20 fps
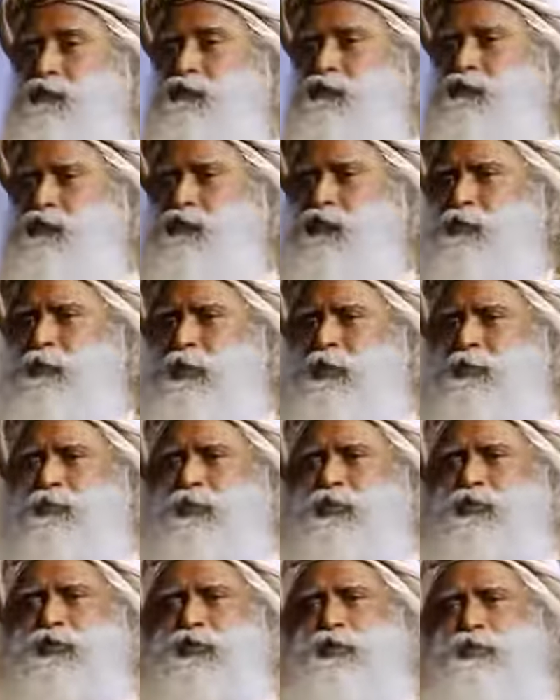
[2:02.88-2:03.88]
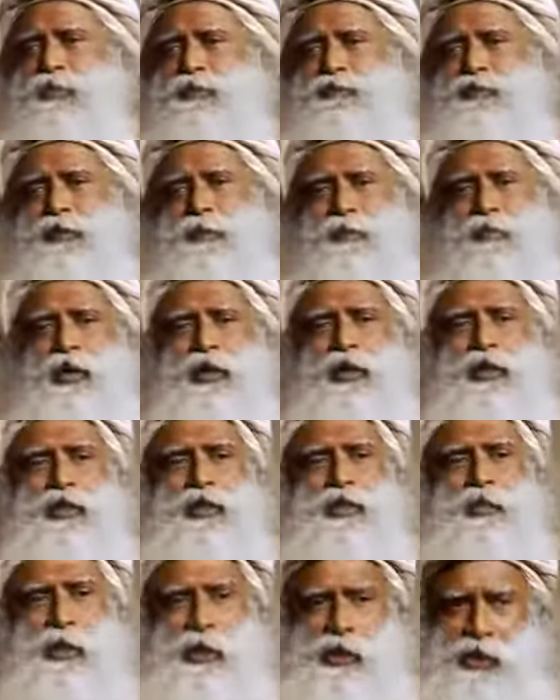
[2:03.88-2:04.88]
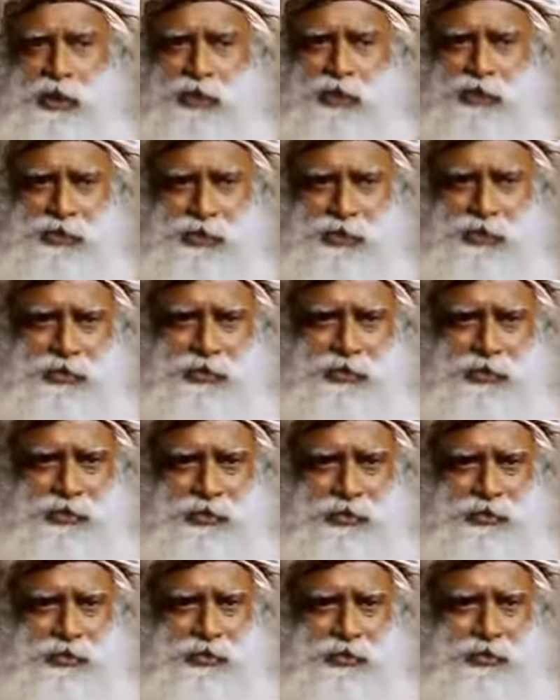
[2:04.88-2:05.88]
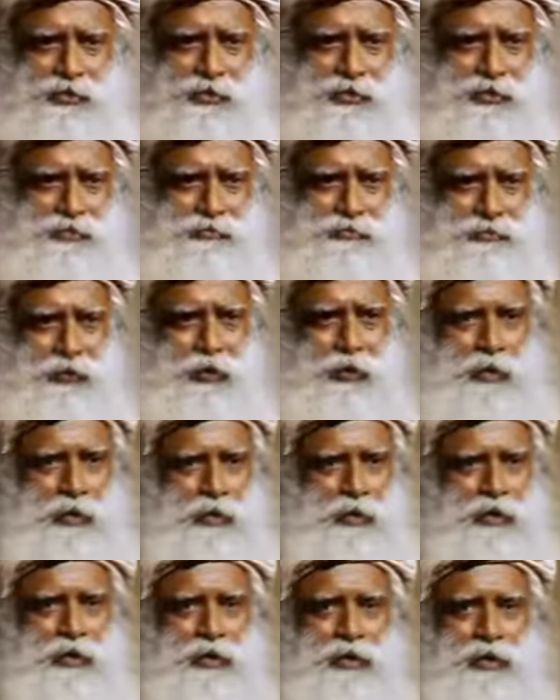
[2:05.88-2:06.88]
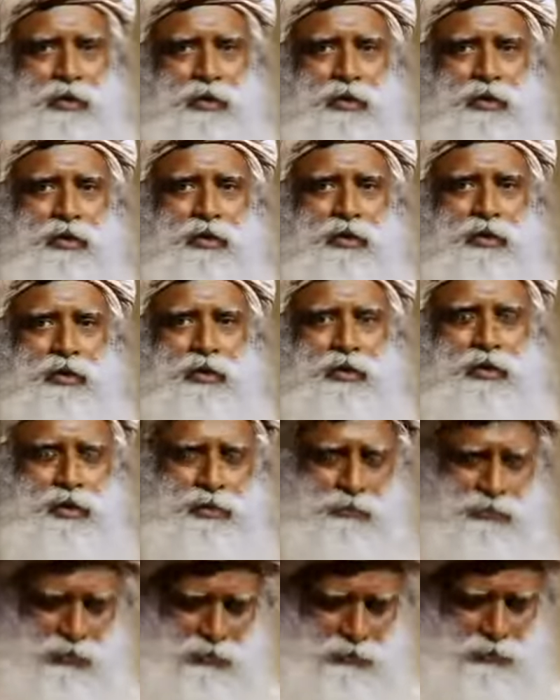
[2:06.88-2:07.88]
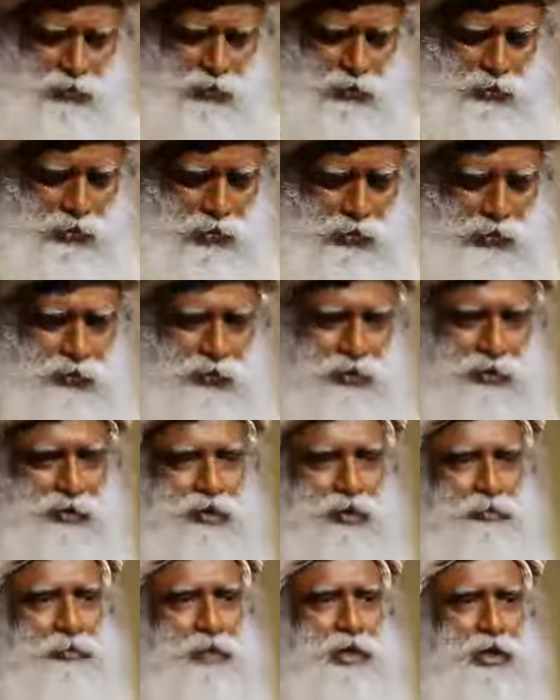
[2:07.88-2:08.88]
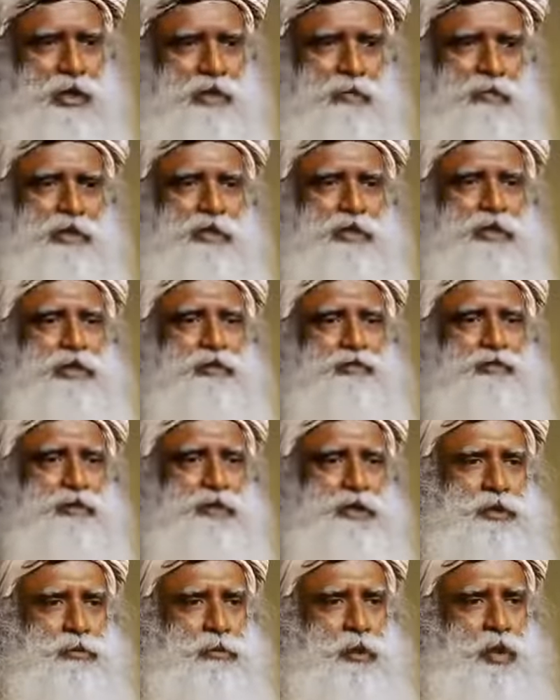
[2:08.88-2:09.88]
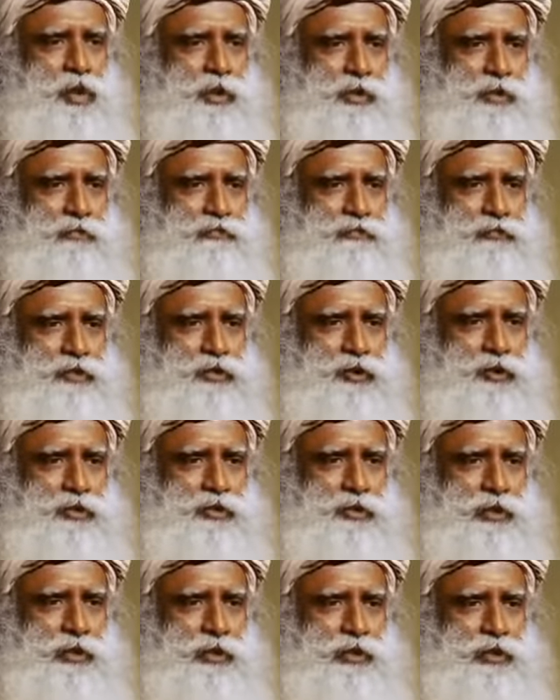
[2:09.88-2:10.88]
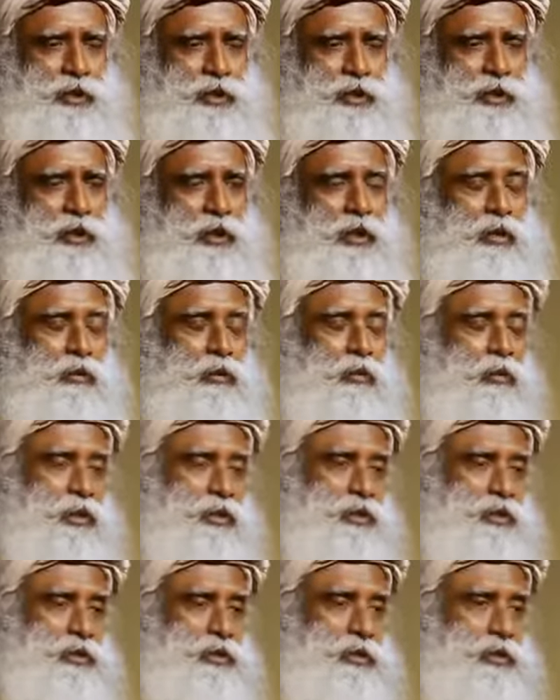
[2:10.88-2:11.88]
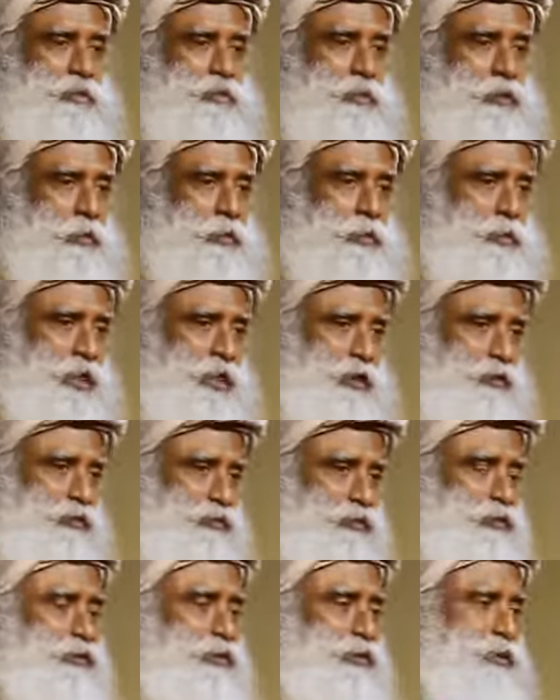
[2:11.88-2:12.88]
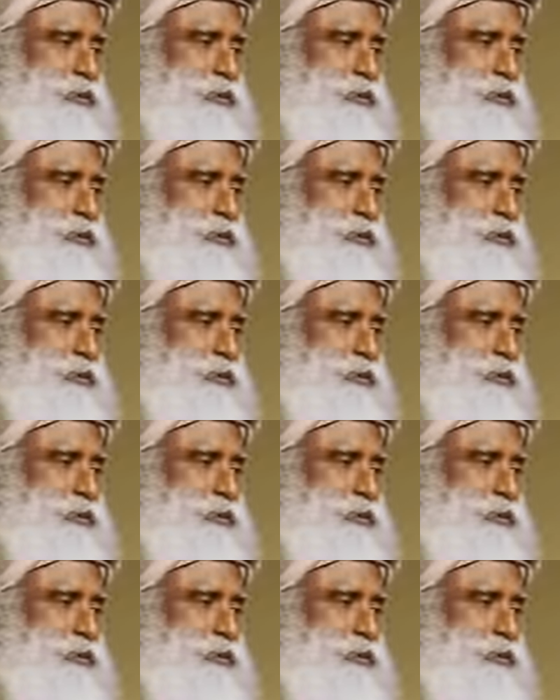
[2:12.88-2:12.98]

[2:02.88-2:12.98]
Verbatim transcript: Nahrung muss für den Körper geeignet sein, für den wir essen. Es ist für den Körper. Dies ist das Baumaterial für diesen Körper, das Essen, das du isst. Was ist das